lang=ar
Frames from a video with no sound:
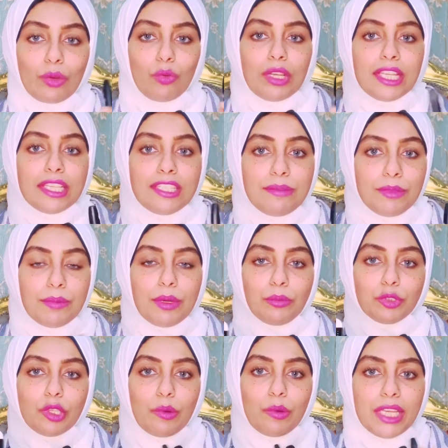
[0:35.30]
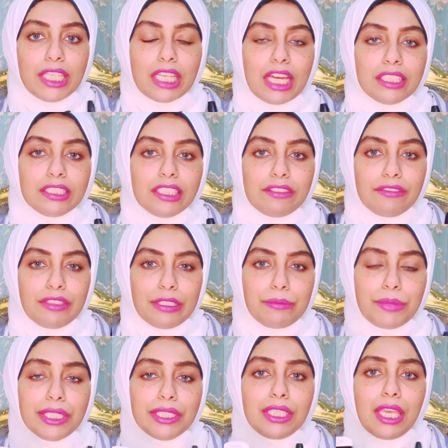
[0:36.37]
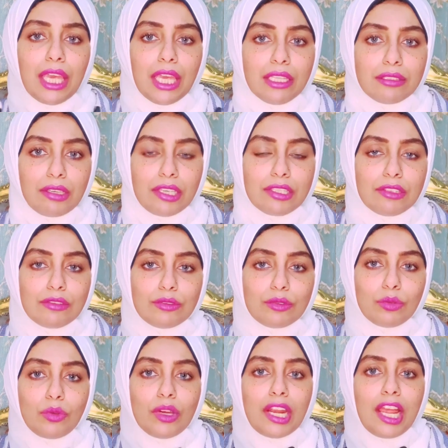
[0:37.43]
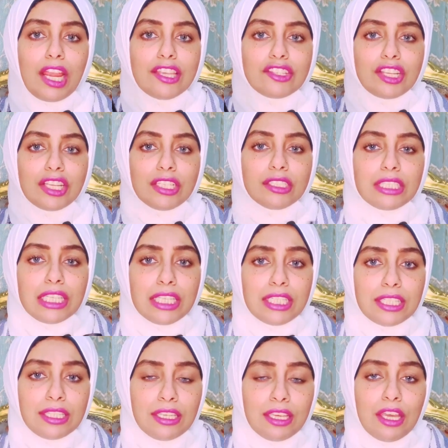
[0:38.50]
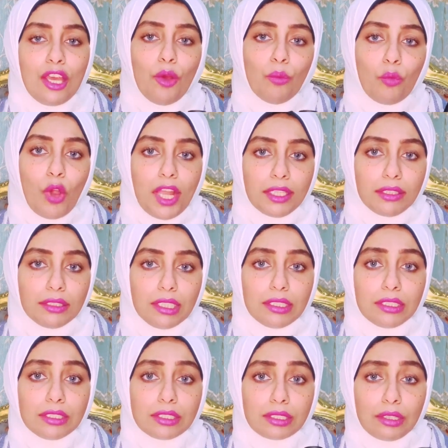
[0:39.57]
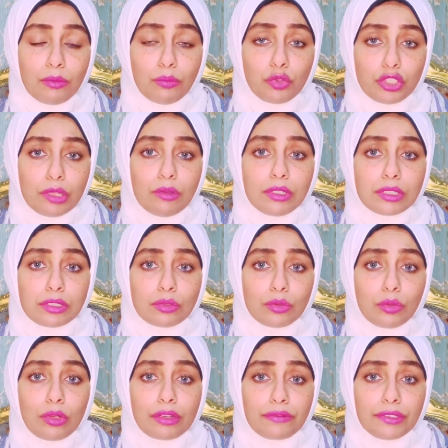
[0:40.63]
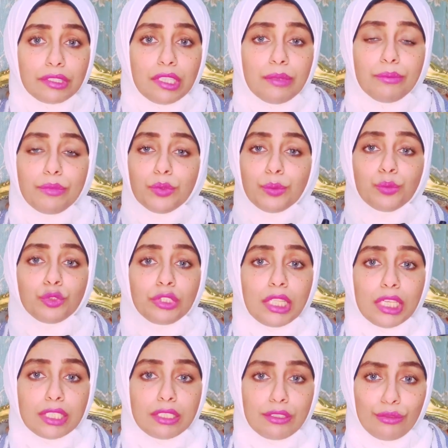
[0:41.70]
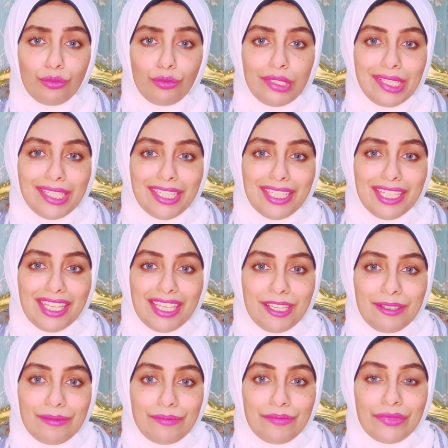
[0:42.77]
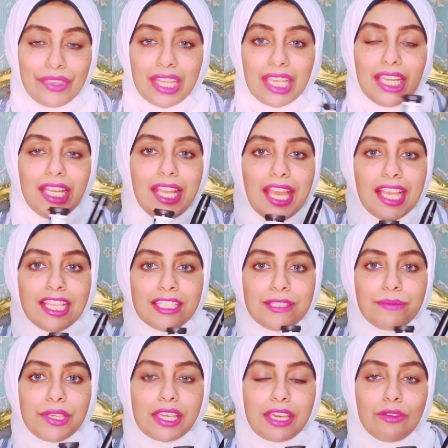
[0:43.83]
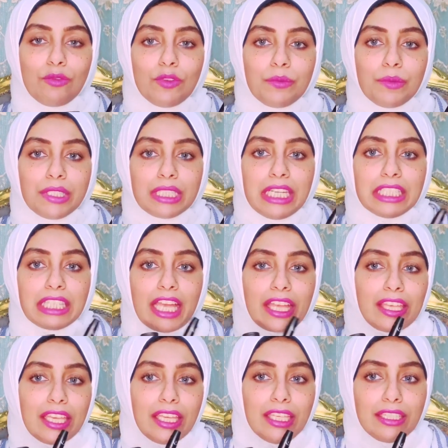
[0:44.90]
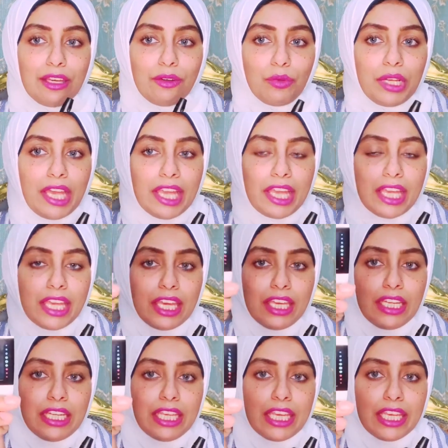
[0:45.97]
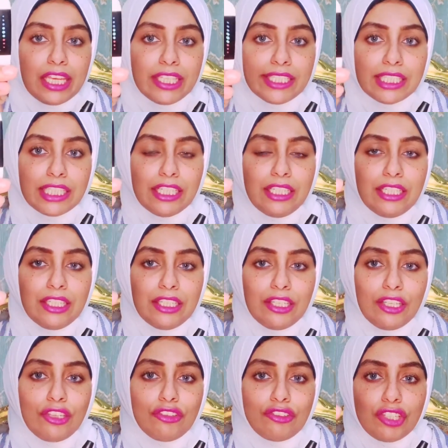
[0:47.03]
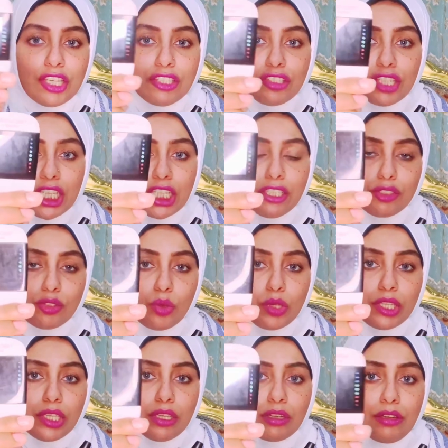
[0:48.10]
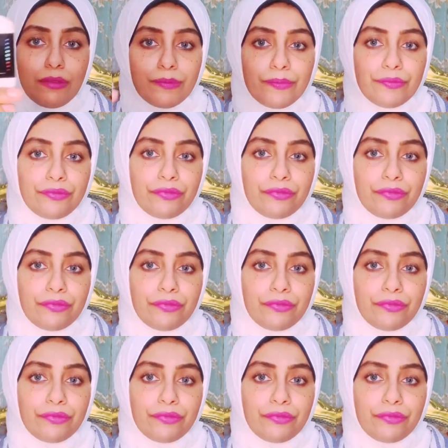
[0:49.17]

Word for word: ولازم يبقى متواجد عندك في البيت جهاز قياس السكر علشان تقيسي معدل مستوى السكر في الدم وبمنتهى السهوله الجهاز بيتكون من ثلاث حاجات اول حاجه الجهاز ده شاشه كده صغيره